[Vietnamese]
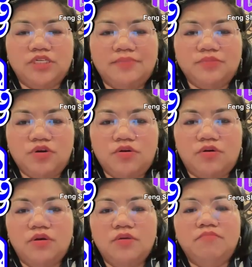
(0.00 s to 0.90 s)
pôn cho năm cho
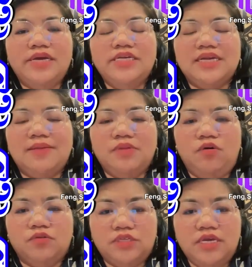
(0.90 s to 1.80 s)
bây cho năm nữa
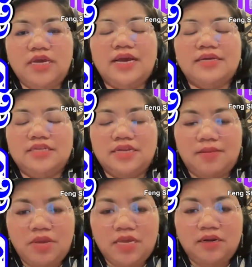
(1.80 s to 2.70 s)
hồ si ấy ca trên
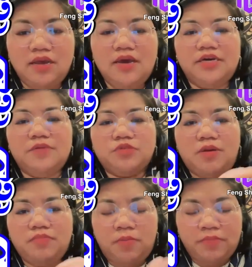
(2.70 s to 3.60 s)
miền riệp
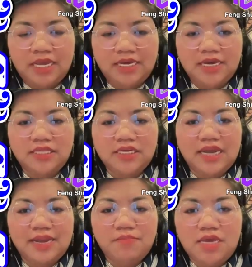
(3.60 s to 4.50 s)
trong đồng lệ kinh từ
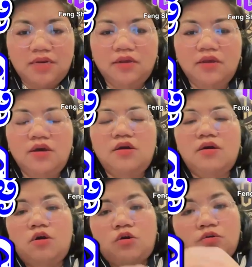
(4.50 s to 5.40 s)
nam miền
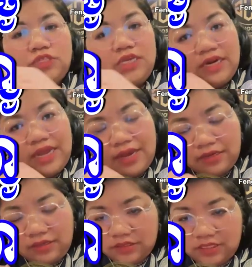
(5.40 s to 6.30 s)
rosi
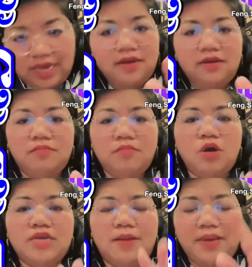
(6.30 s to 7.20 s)
riang stea
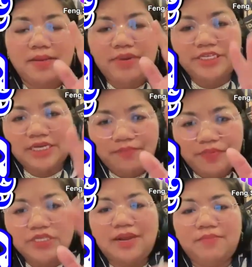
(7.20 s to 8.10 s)
mau dạ pe bây cho năm
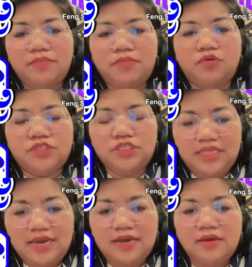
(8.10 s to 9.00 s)
pi cho năm hồ si
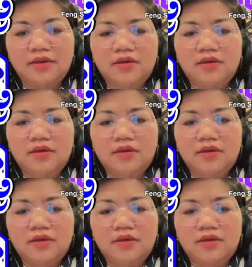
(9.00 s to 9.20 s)
stea